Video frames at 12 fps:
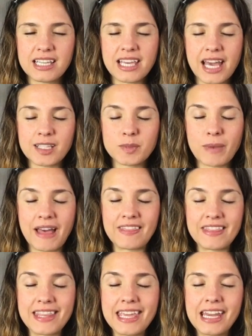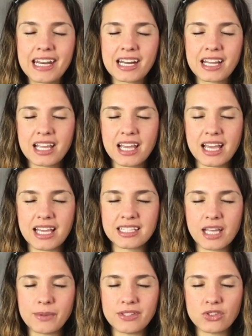y a expandir
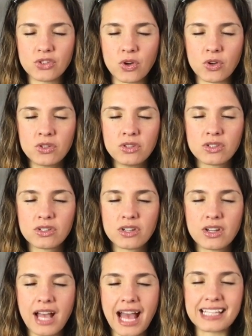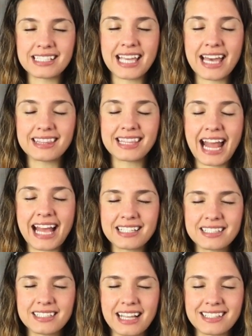esa visión hacia
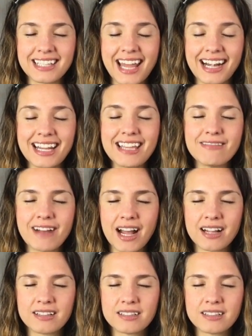atrás, hacia arriba,